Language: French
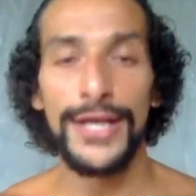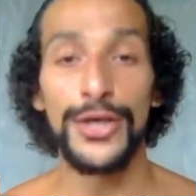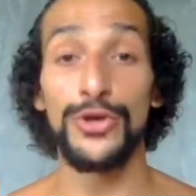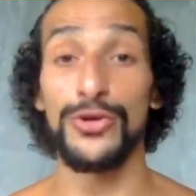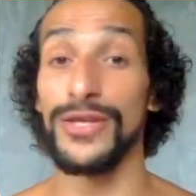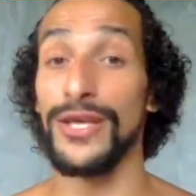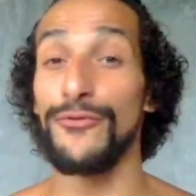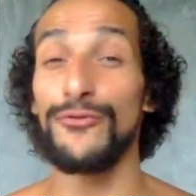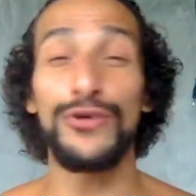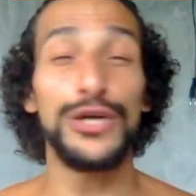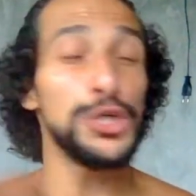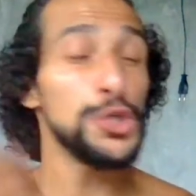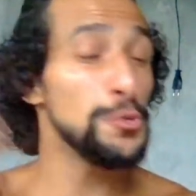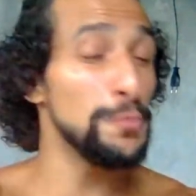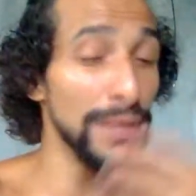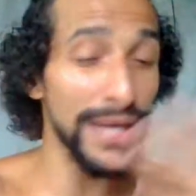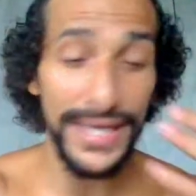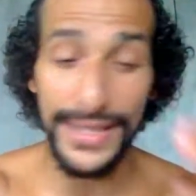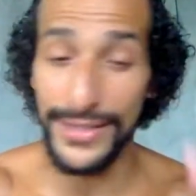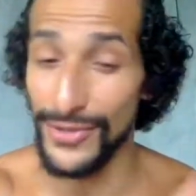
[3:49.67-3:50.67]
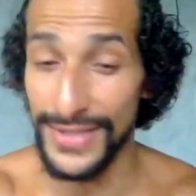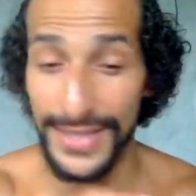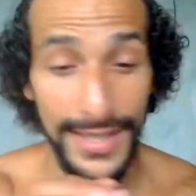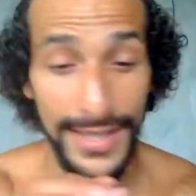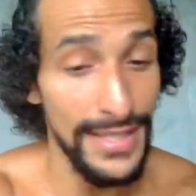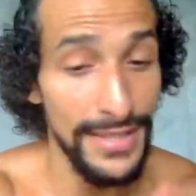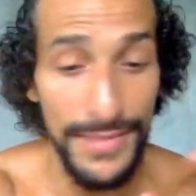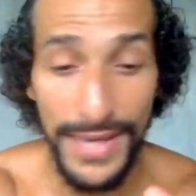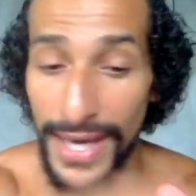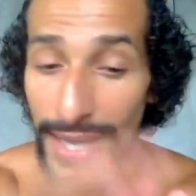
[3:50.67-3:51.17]
que des fois je suis pris dans
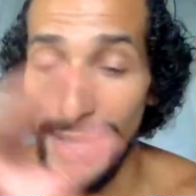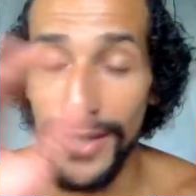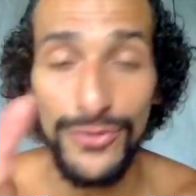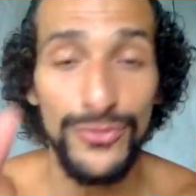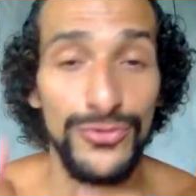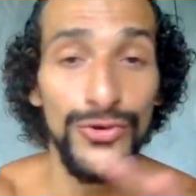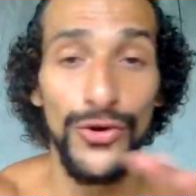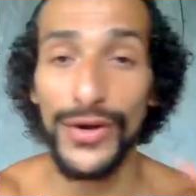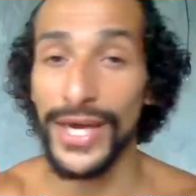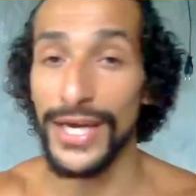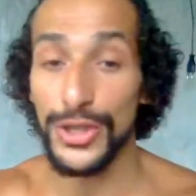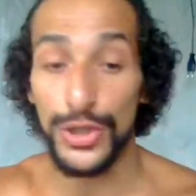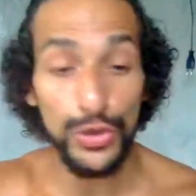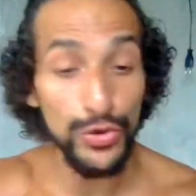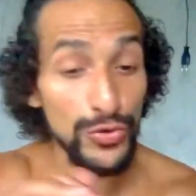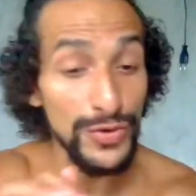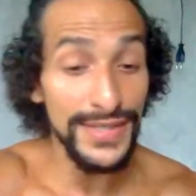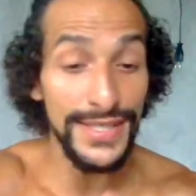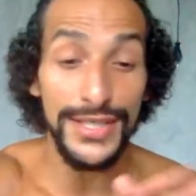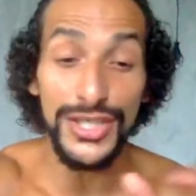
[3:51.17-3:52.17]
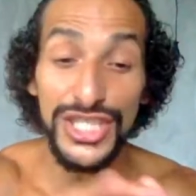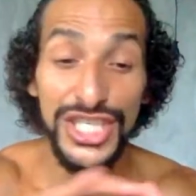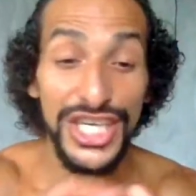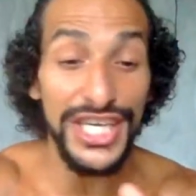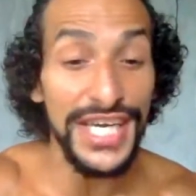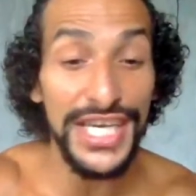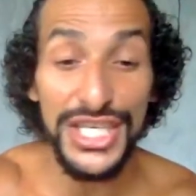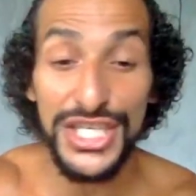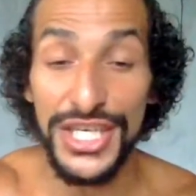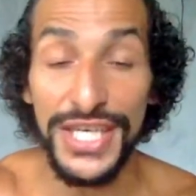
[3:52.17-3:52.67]
un email ou dans quelque chose et que
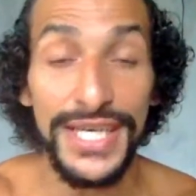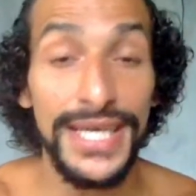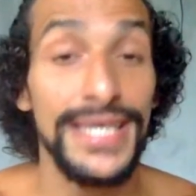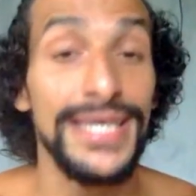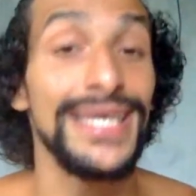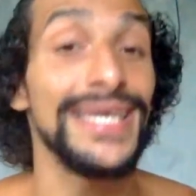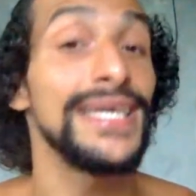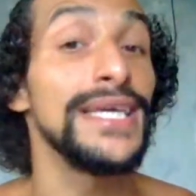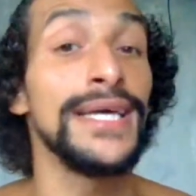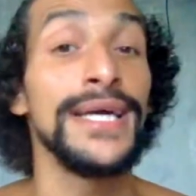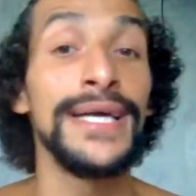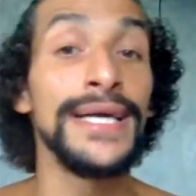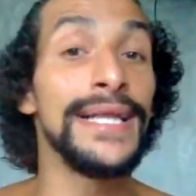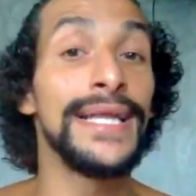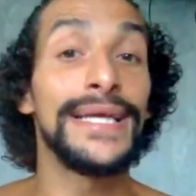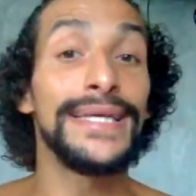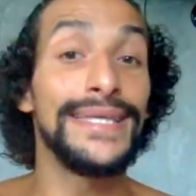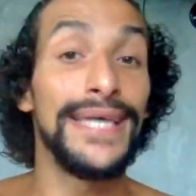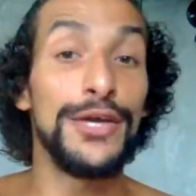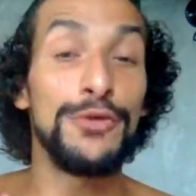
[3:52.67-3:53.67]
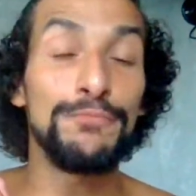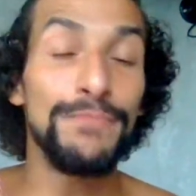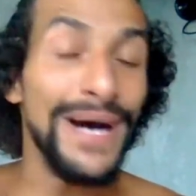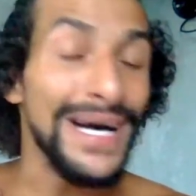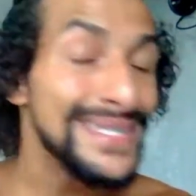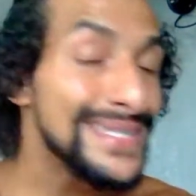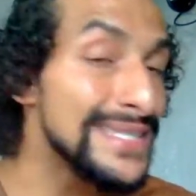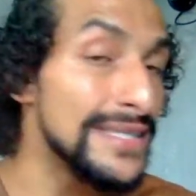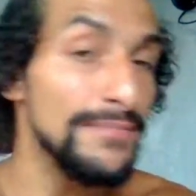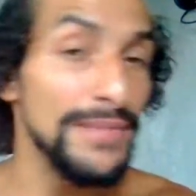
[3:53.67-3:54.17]
j'écris, j'écris et il y a une
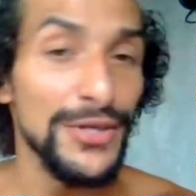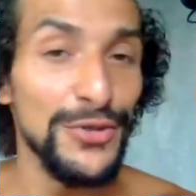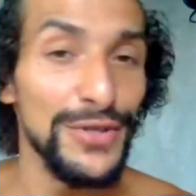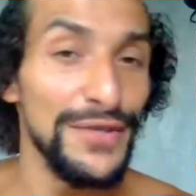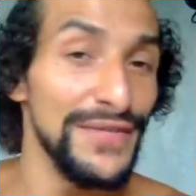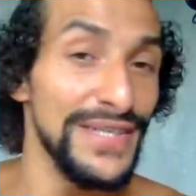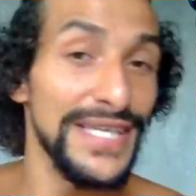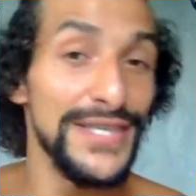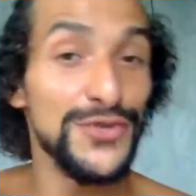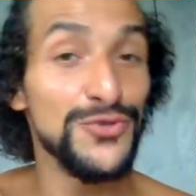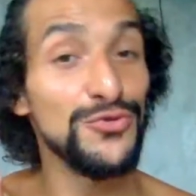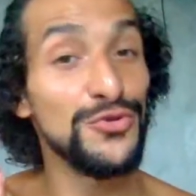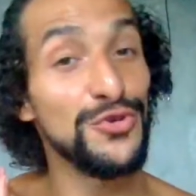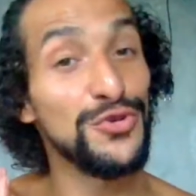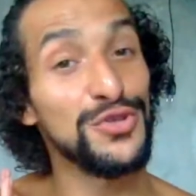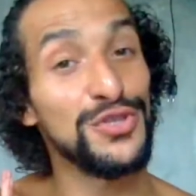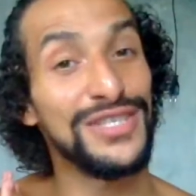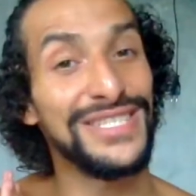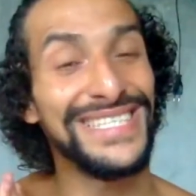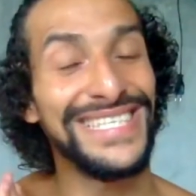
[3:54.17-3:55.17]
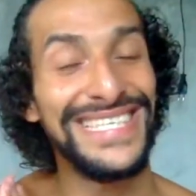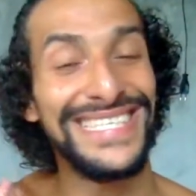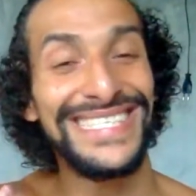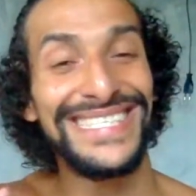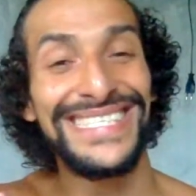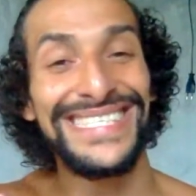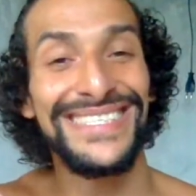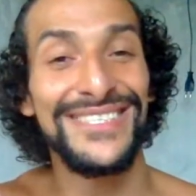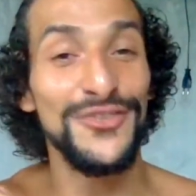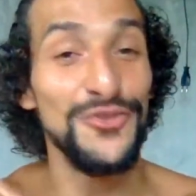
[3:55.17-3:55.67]
partie de mes notifications que je
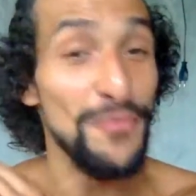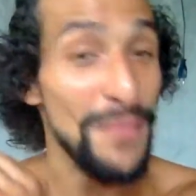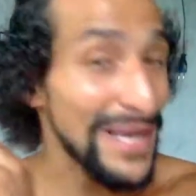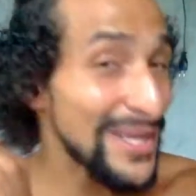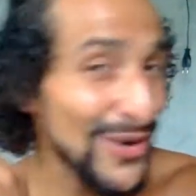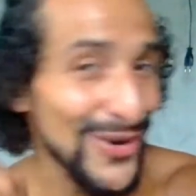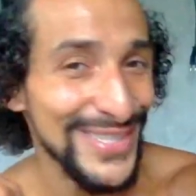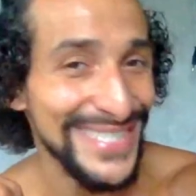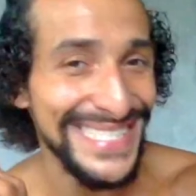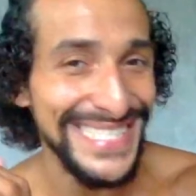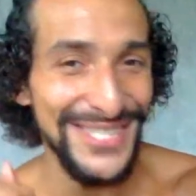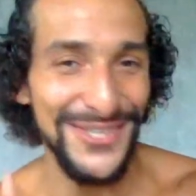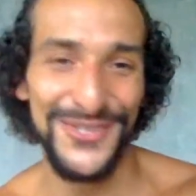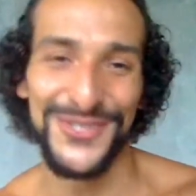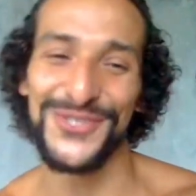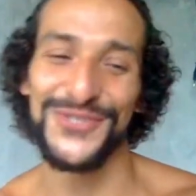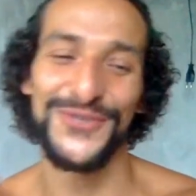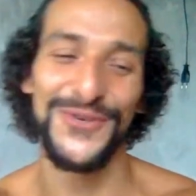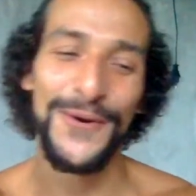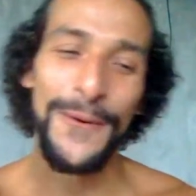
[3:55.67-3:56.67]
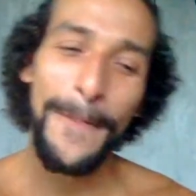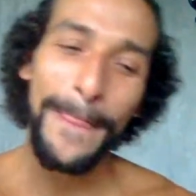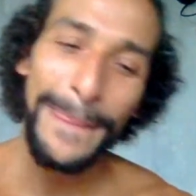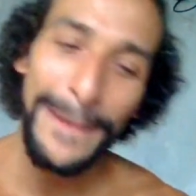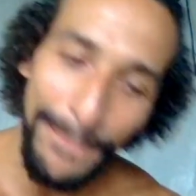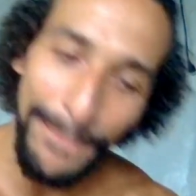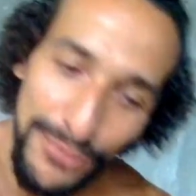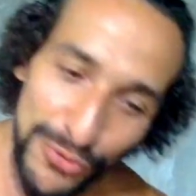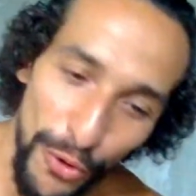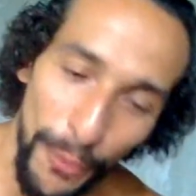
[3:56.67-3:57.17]
décide de mettre en silencieux
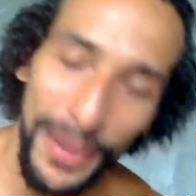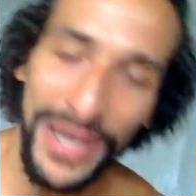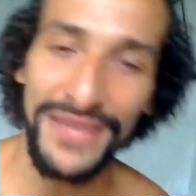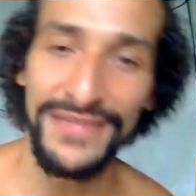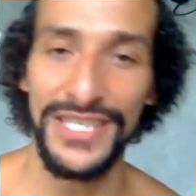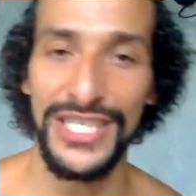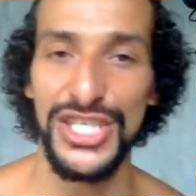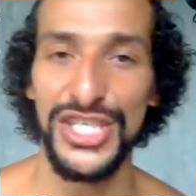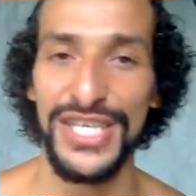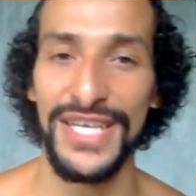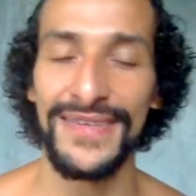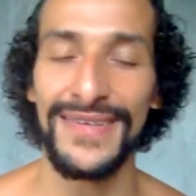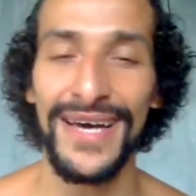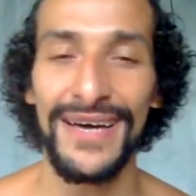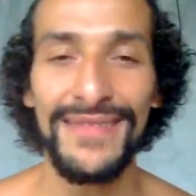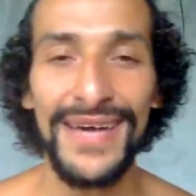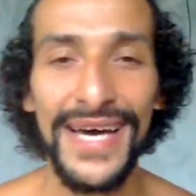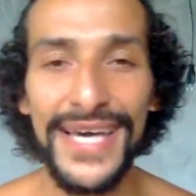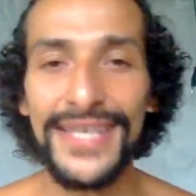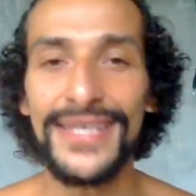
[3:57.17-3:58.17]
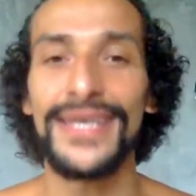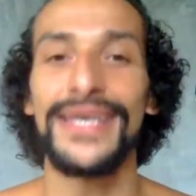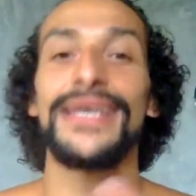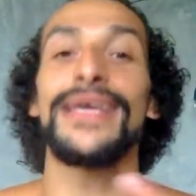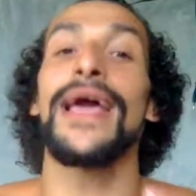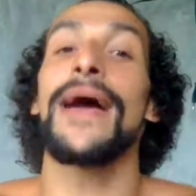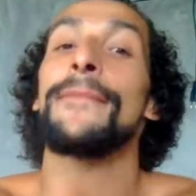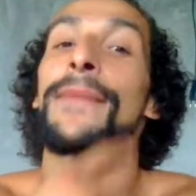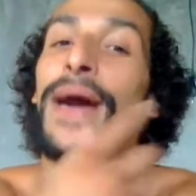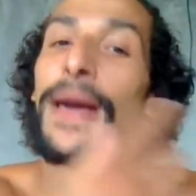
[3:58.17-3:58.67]
pour privilégier le travail
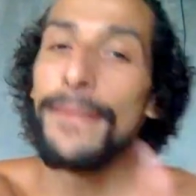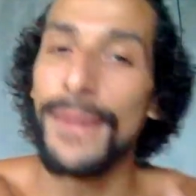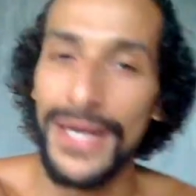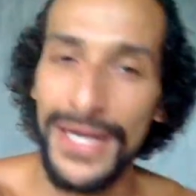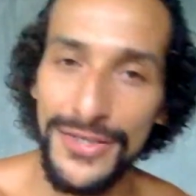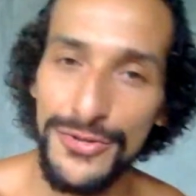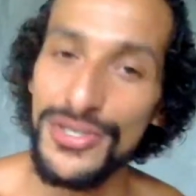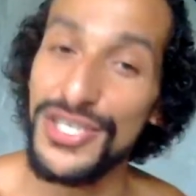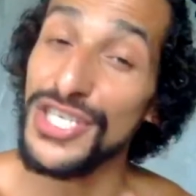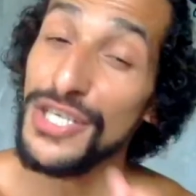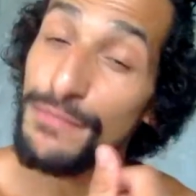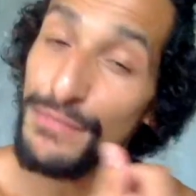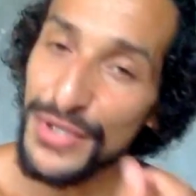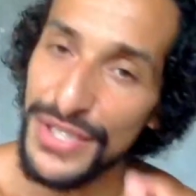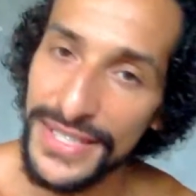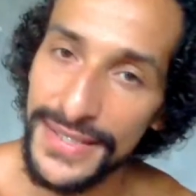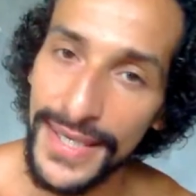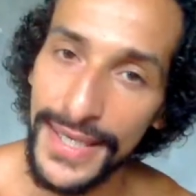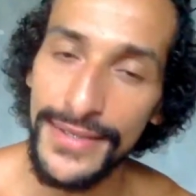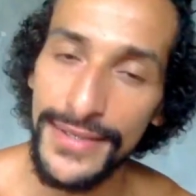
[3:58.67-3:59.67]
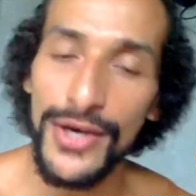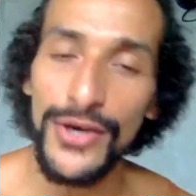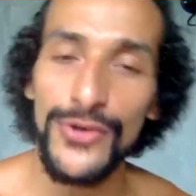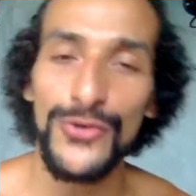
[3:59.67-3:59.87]
et après par la suite j'ai une petite raideur.